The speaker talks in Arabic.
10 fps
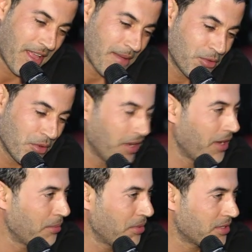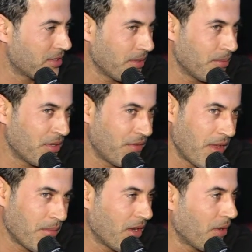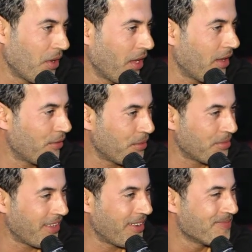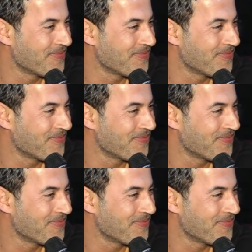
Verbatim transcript: الحمد لله لاباس متفاهم انا وياها فهمت